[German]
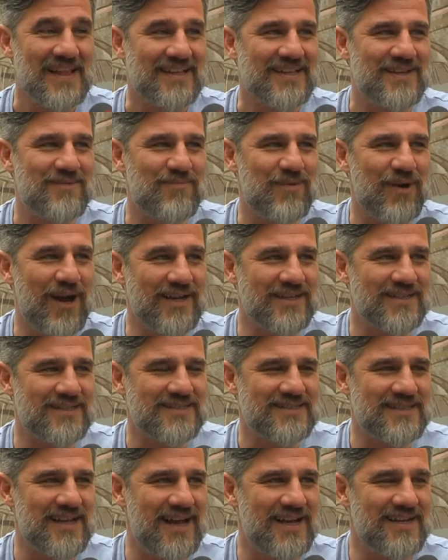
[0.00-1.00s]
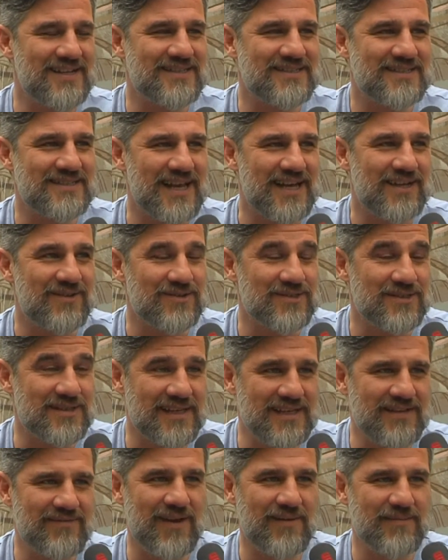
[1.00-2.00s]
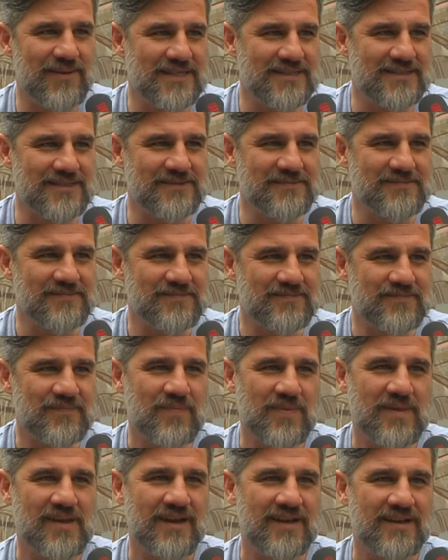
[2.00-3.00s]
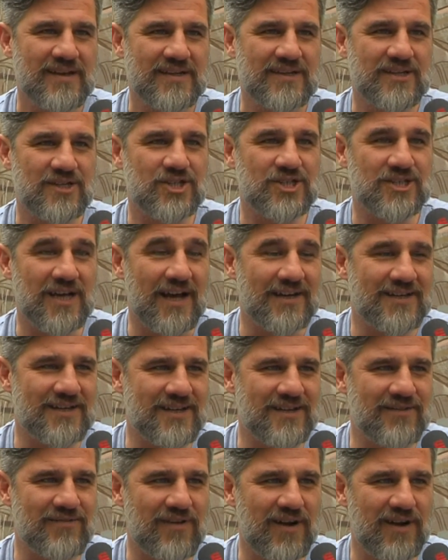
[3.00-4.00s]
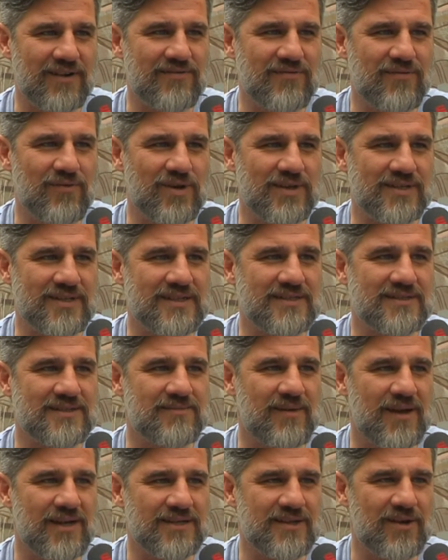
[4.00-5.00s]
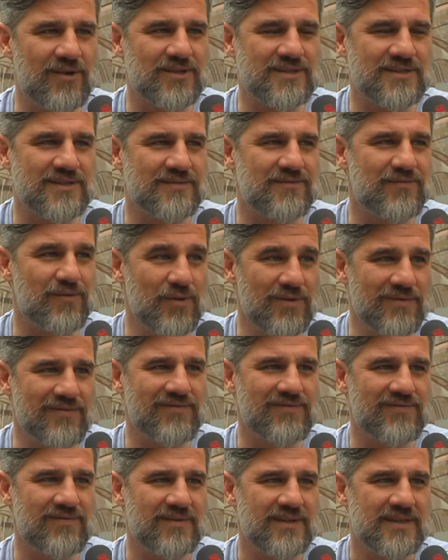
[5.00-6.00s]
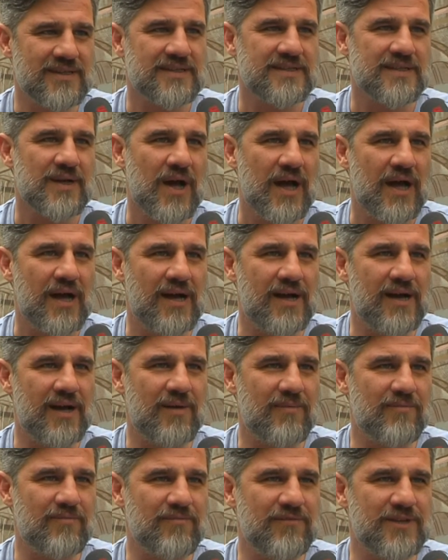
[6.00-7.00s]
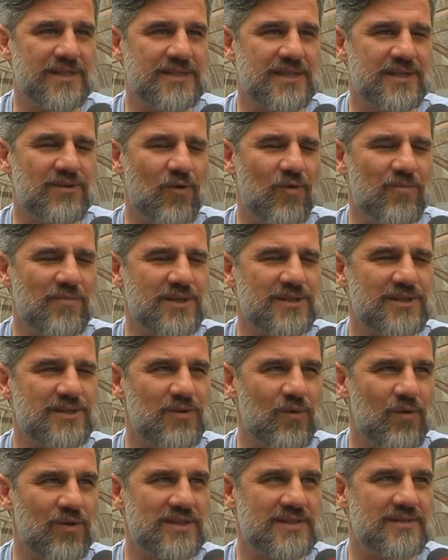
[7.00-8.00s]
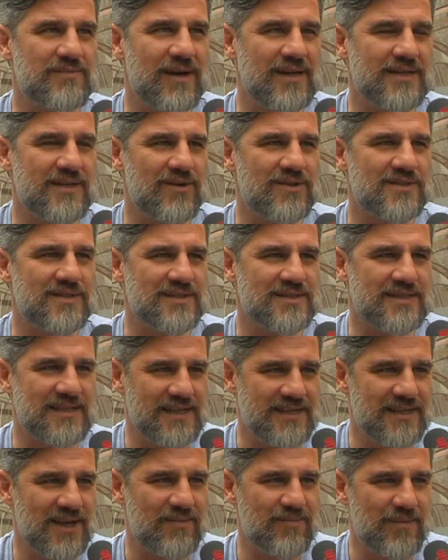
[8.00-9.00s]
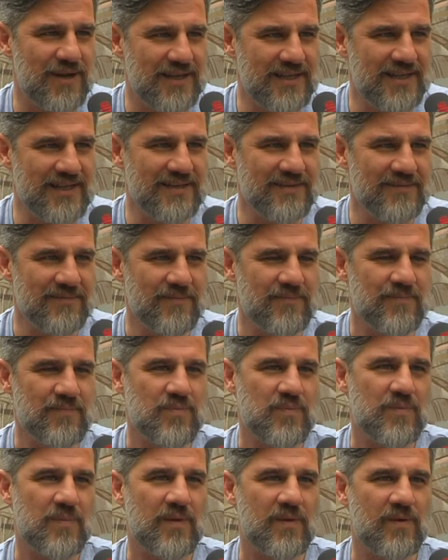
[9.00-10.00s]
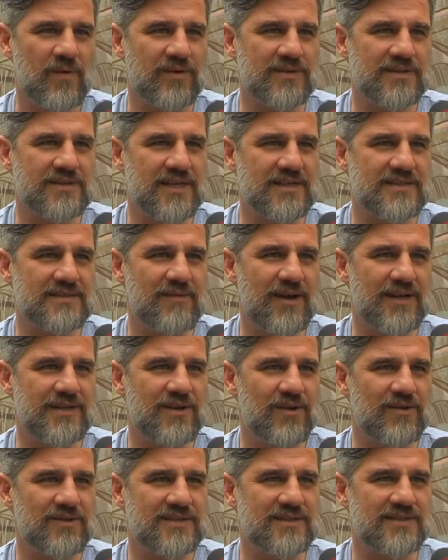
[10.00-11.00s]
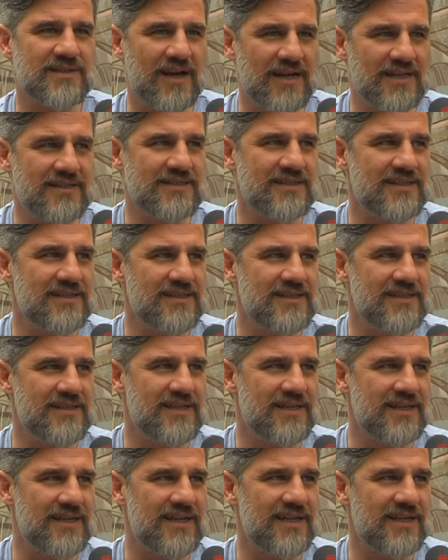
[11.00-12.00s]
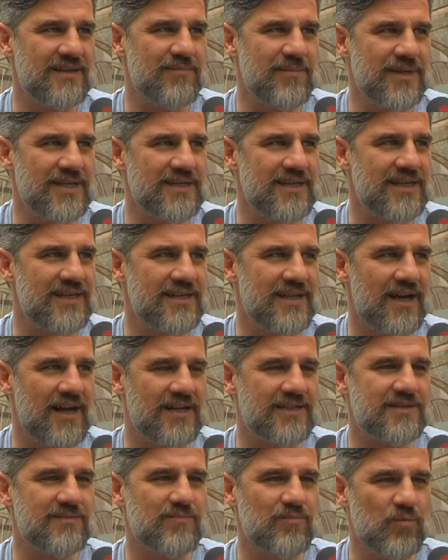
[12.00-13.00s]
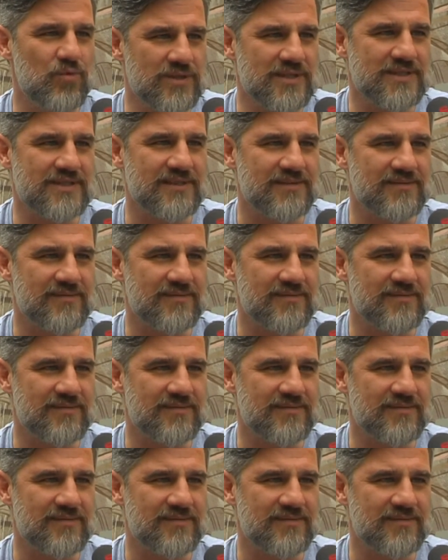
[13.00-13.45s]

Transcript: Die Pride ist eine Skate- und Streetwear-Messe gestartet in Frankfurt in 2005. Ähm, wir sind umgezogen 2010 nach Berlin und seit 2013 hier in Mitte in der alten Münze.